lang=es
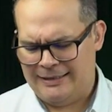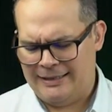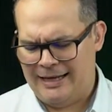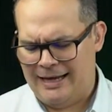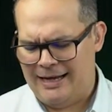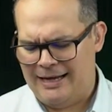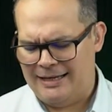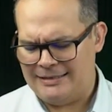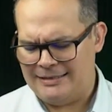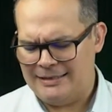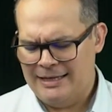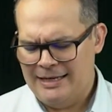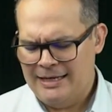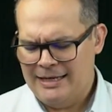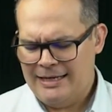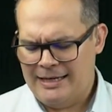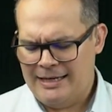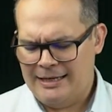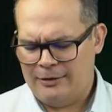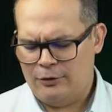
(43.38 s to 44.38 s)
cajas
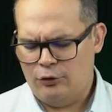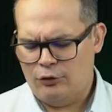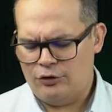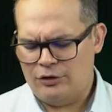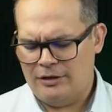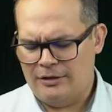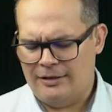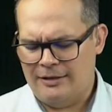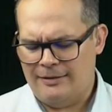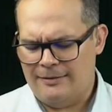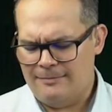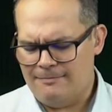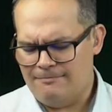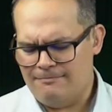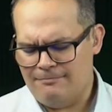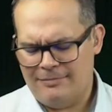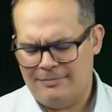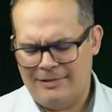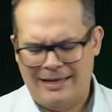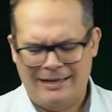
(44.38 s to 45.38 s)
y estos
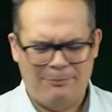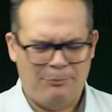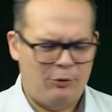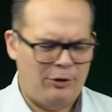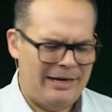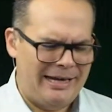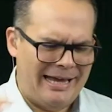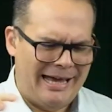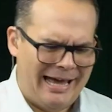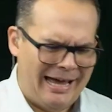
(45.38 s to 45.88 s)
em, ponen